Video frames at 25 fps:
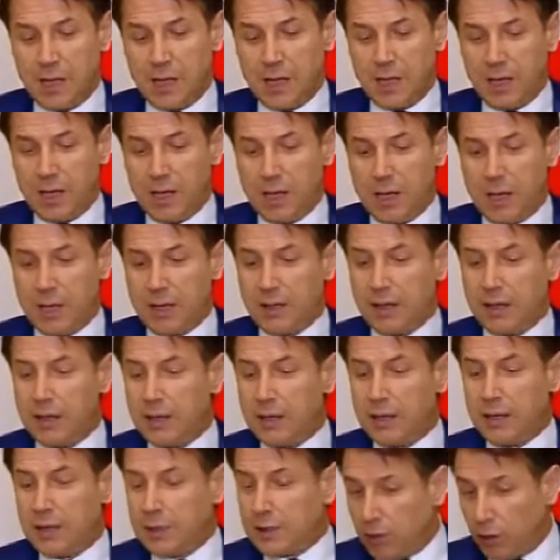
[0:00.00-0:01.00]
E,
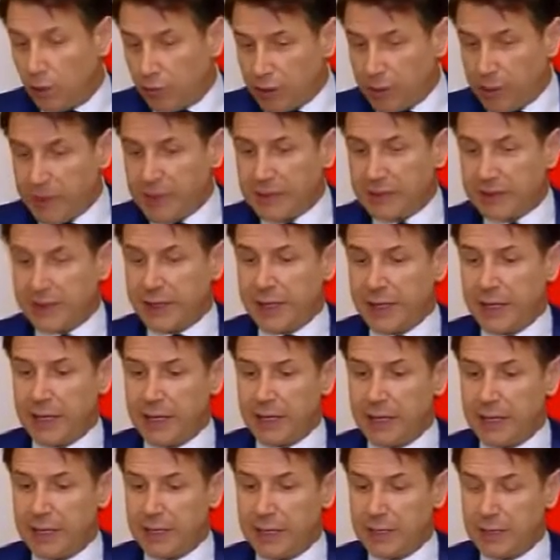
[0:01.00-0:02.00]
eh,
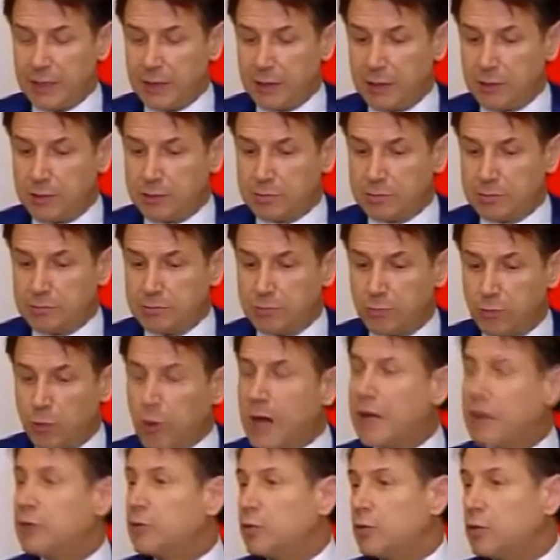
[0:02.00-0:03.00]
ovviamente eh, un
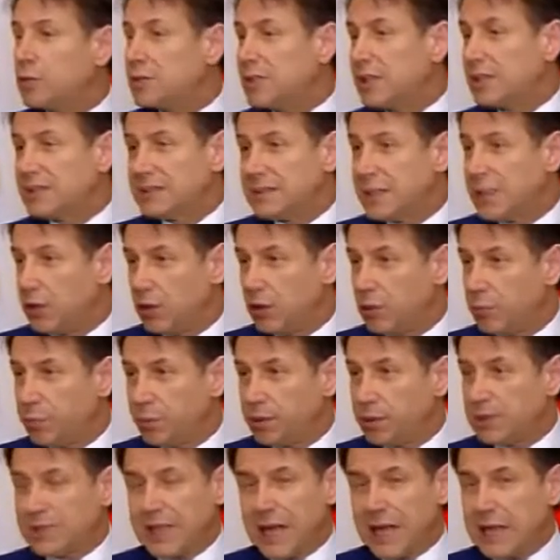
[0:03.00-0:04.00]
quadro, un tassello
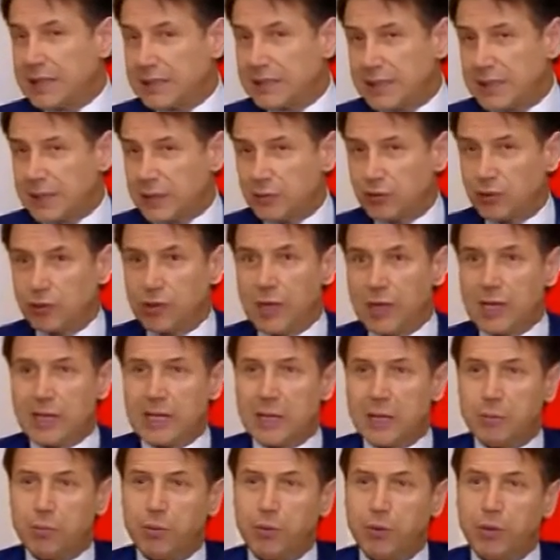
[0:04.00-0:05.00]
importante che sono
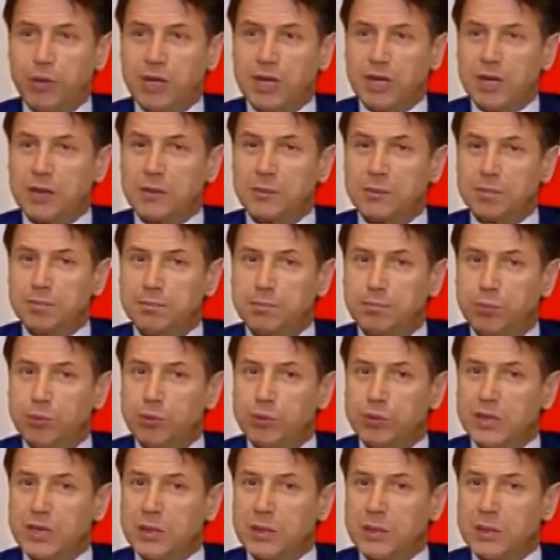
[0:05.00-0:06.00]
anche poi
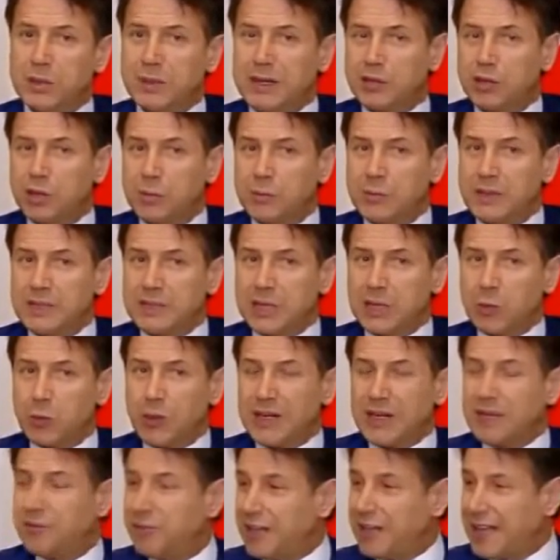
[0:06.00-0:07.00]
punti particolarmente
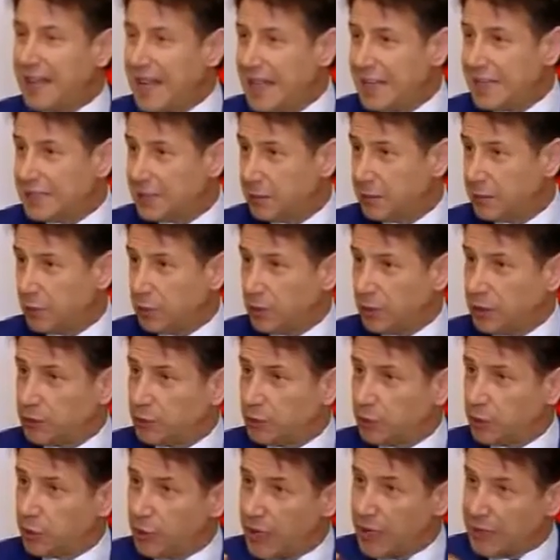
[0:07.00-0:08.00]
qualificanti per
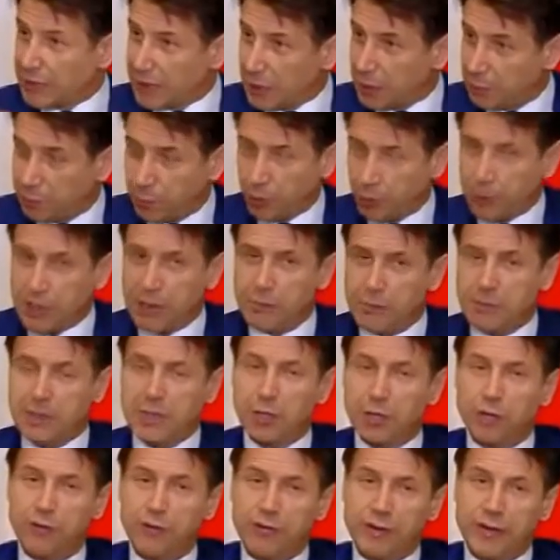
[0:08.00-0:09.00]
quanto riguarda il programma
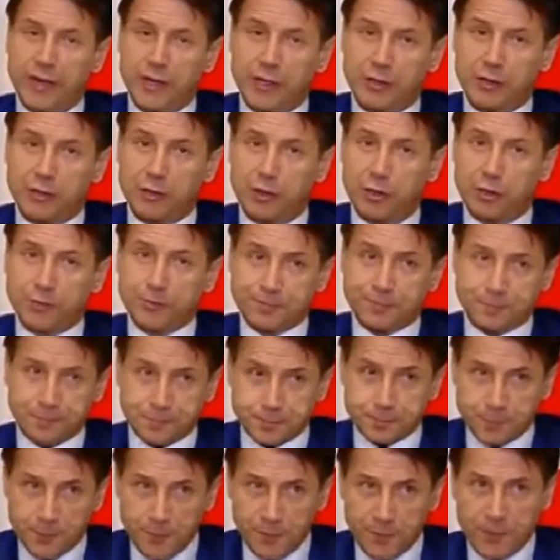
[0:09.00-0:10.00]
di governo
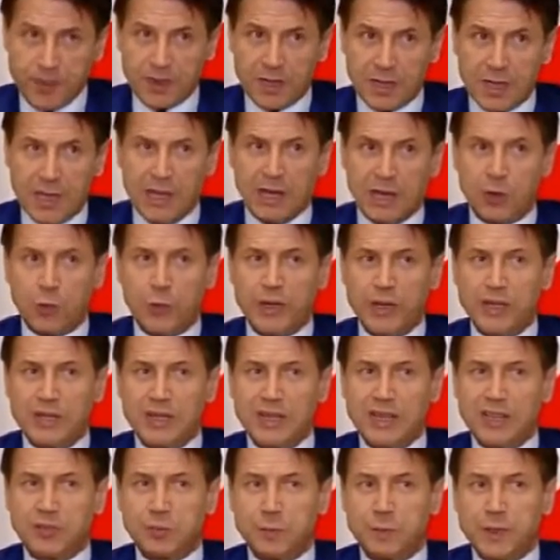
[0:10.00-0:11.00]
e
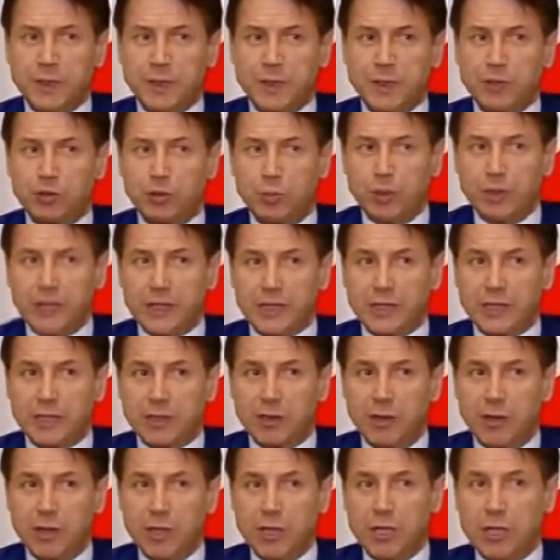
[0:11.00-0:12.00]
quindi l'aspetto
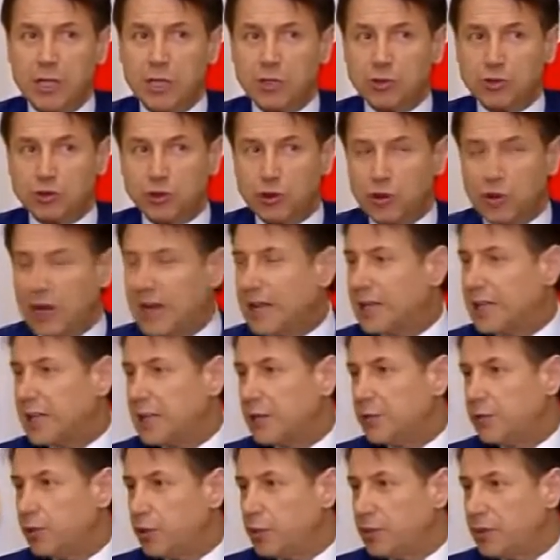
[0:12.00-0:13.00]
politico sono anche
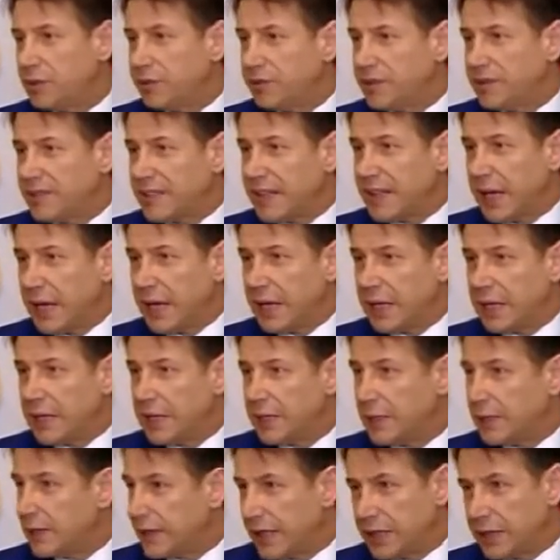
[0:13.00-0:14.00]
riforma fiscale
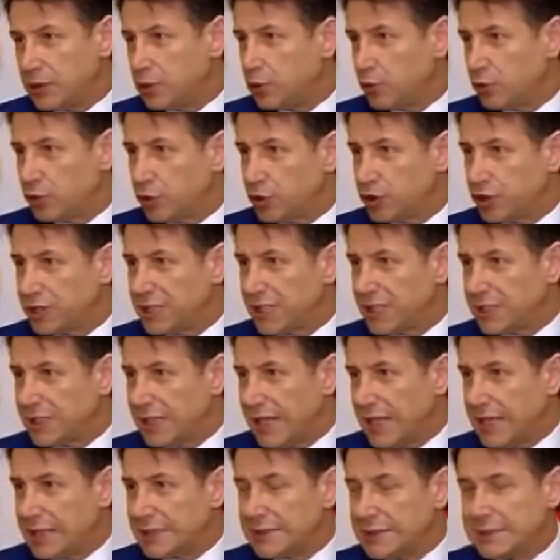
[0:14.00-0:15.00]
e reddito di
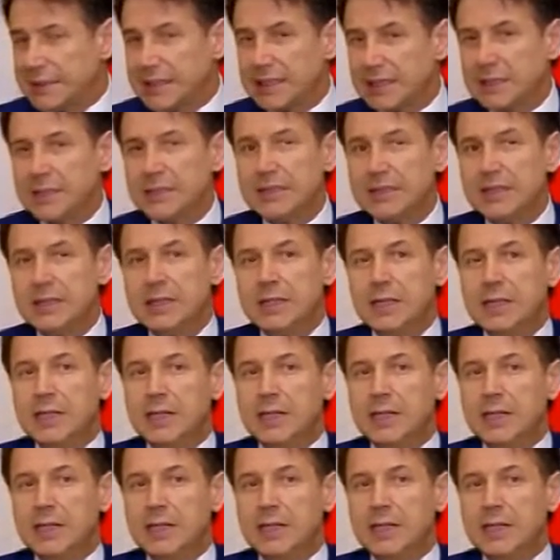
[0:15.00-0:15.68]
cittadinanza.